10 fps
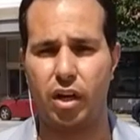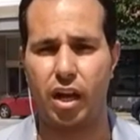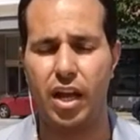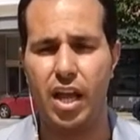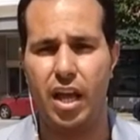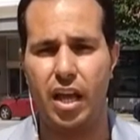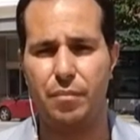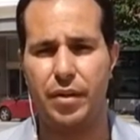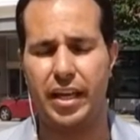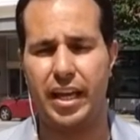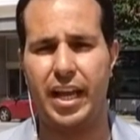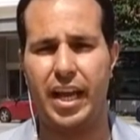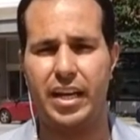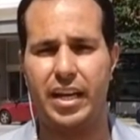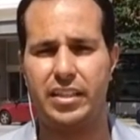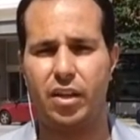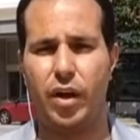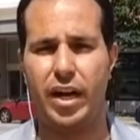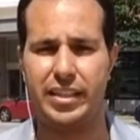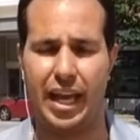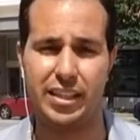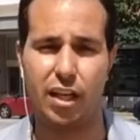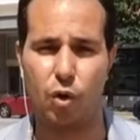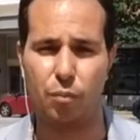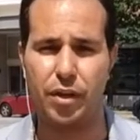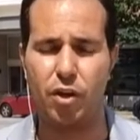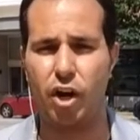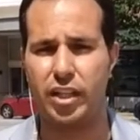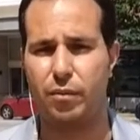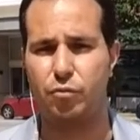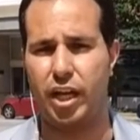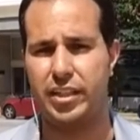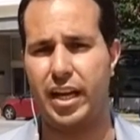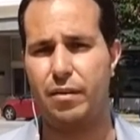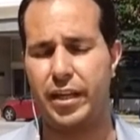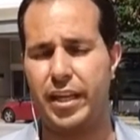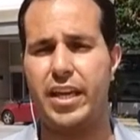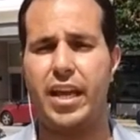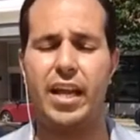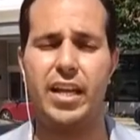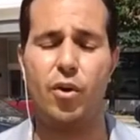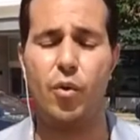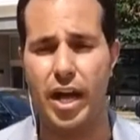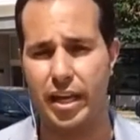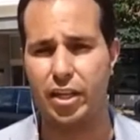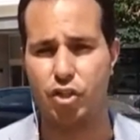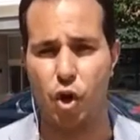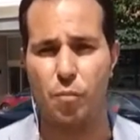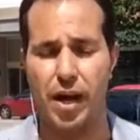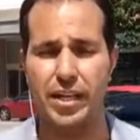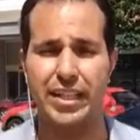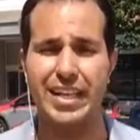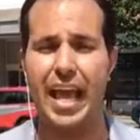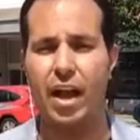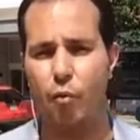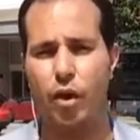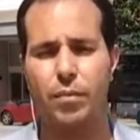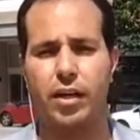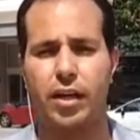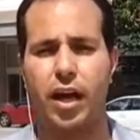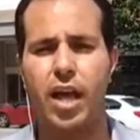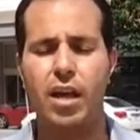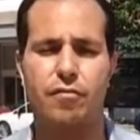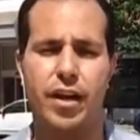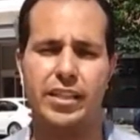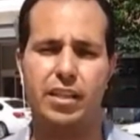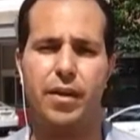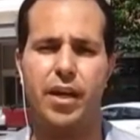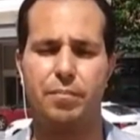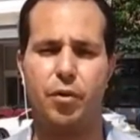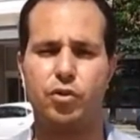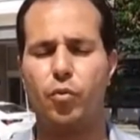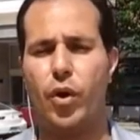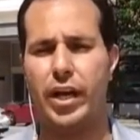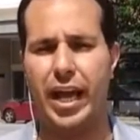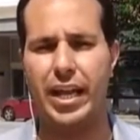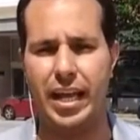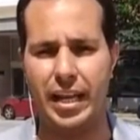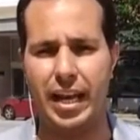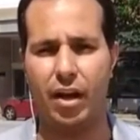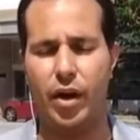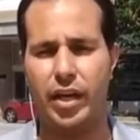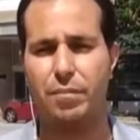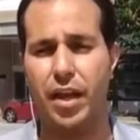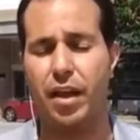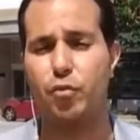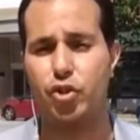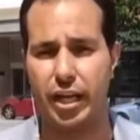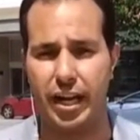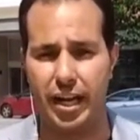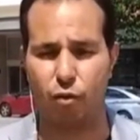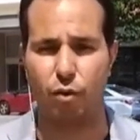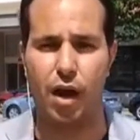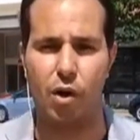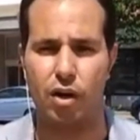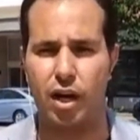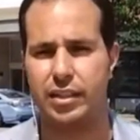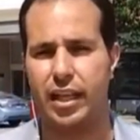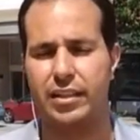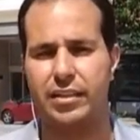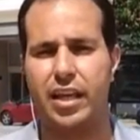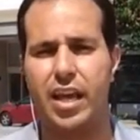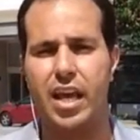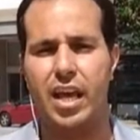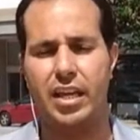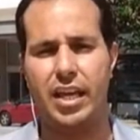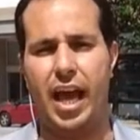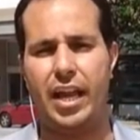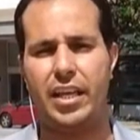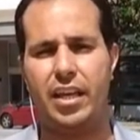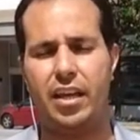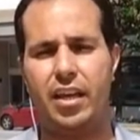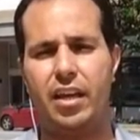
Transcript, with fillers: تجرى آه، من خلال دول الاتحاد الأوروبي والولايات المتحدة الأمريكية ليواجه جو بايدن لأول مرة فلاديمير بوتين وجها إلى وجه بالمشكلات والمعوقات التي يعني